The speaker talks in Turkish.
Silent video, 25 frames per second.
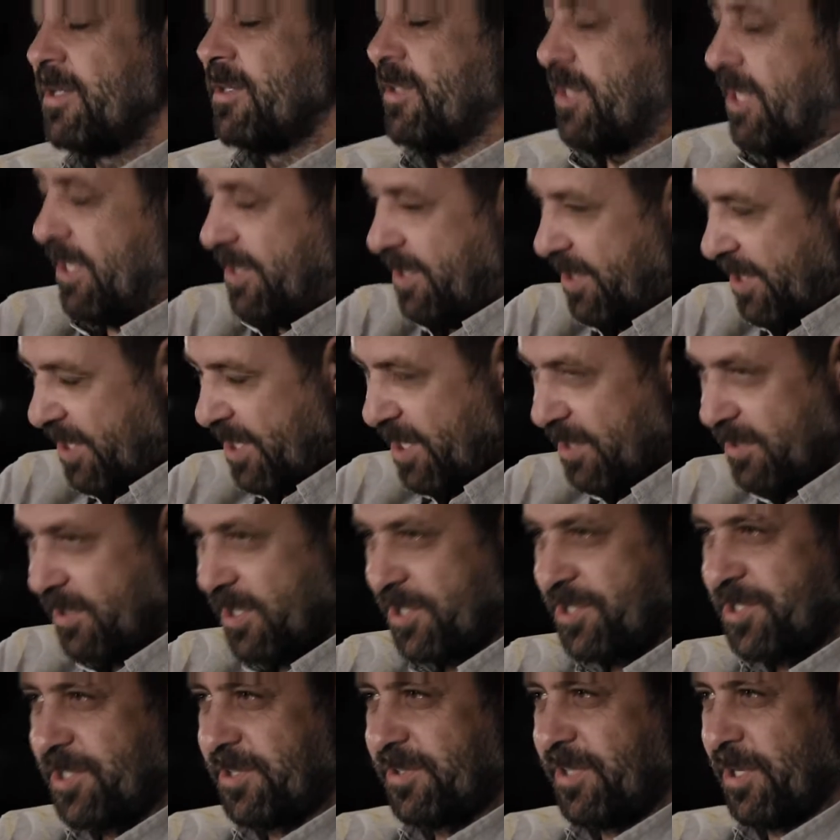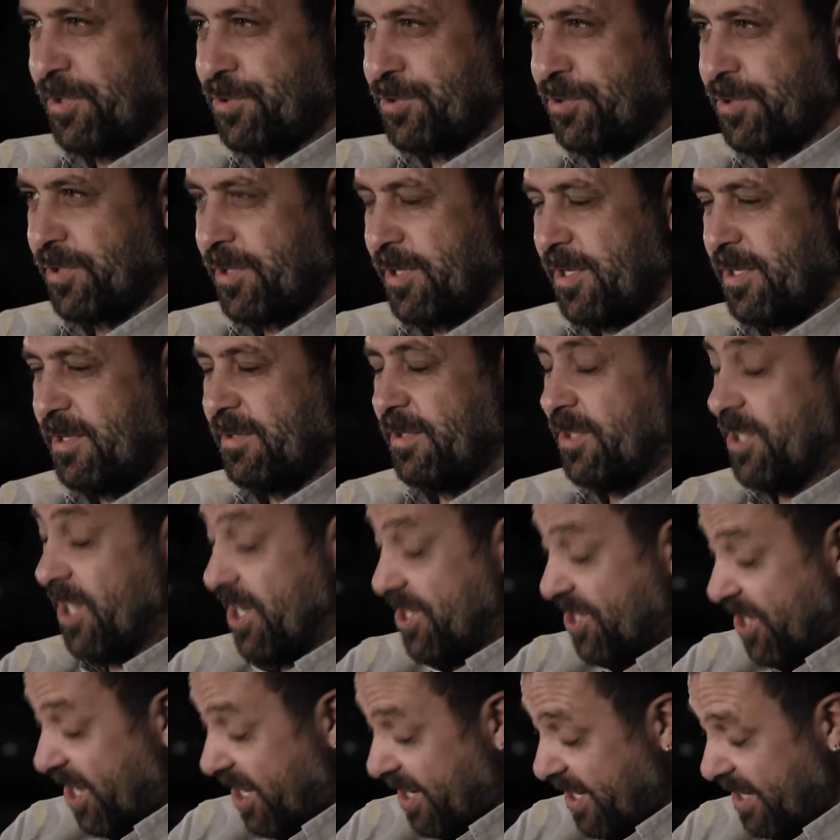Kendine yaklaştıktan sonra,
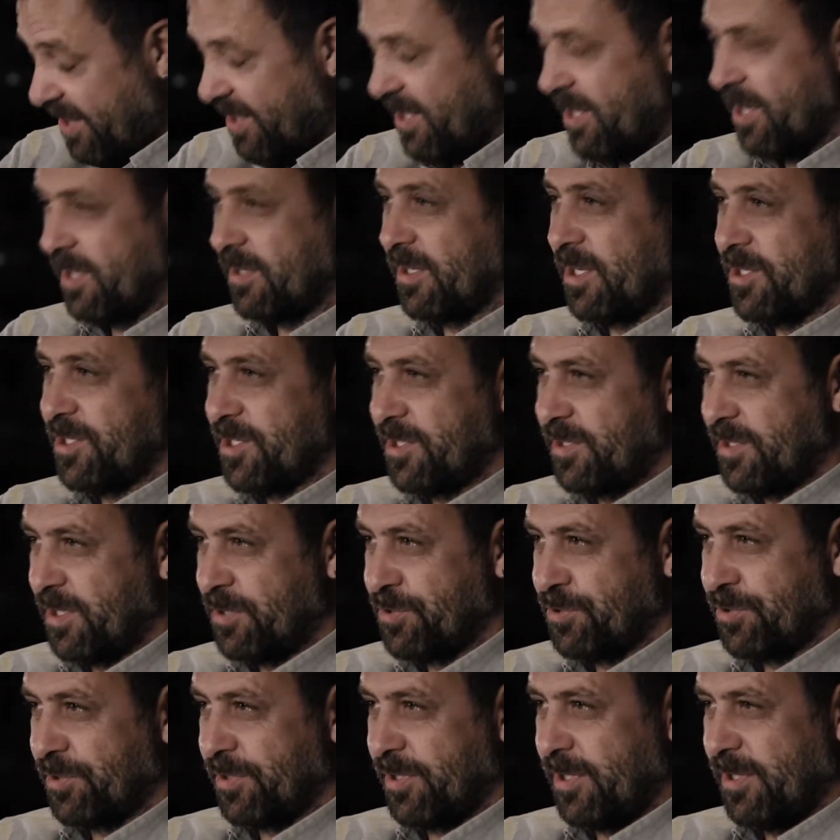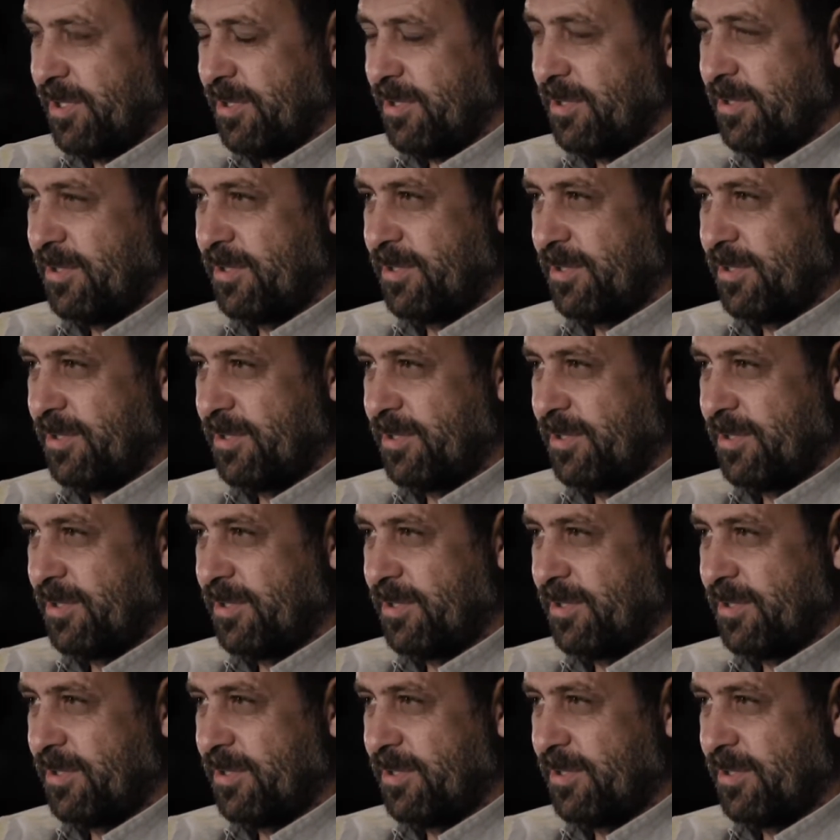cesaretle yaklaştıktan sonra